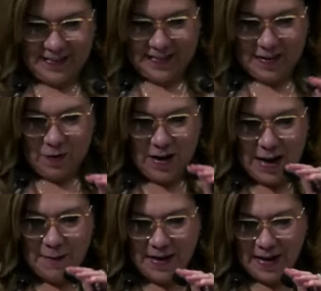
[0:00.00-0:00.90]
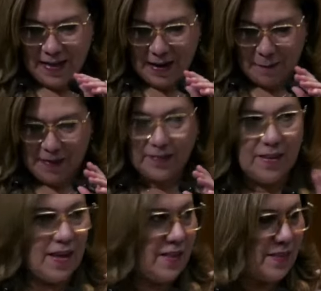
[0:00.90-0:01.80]
Con la venia de la
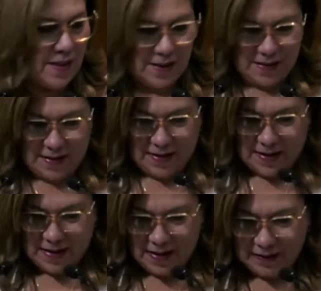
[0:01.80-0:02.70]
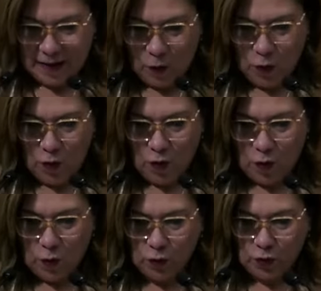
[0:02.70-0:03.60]
presidenta, saludo con
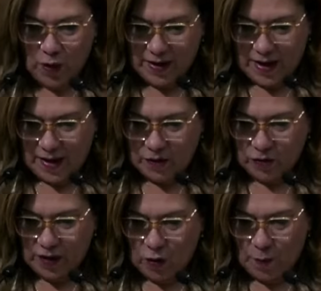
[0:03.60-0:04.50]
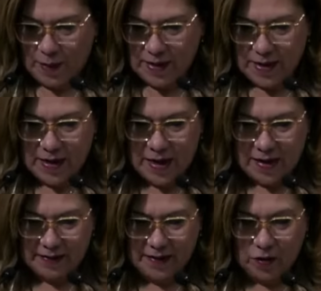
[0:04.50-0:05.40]
gusto a quienes nos acompañan en el
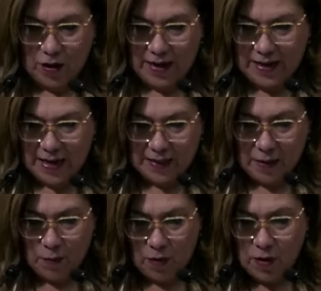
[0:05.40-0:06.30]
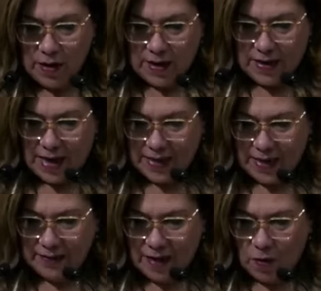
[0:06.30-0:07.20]
recinto legislativo y a
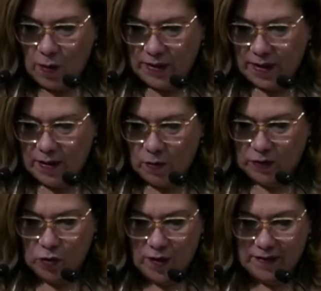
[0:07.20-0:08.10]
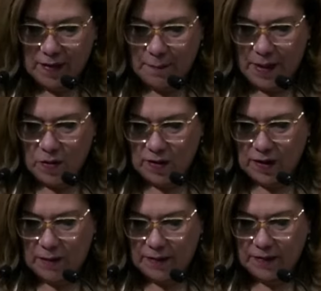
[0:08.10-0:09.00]
quienes dan cuenta de nuestro desempeño a
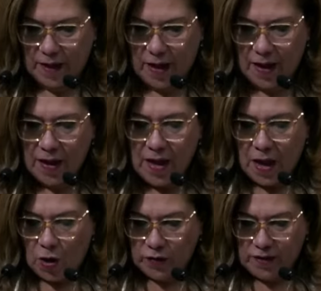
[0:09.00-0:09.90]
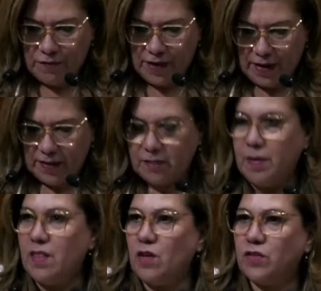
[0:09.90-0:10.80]
través de los diferentes
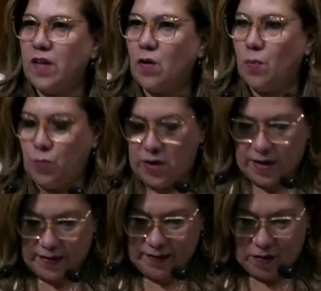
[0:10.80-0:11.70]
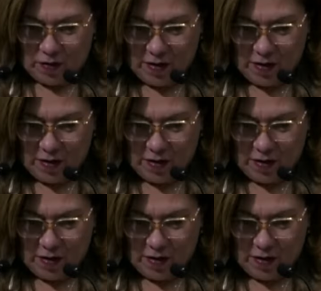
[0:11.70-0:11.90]
medios de comunicación.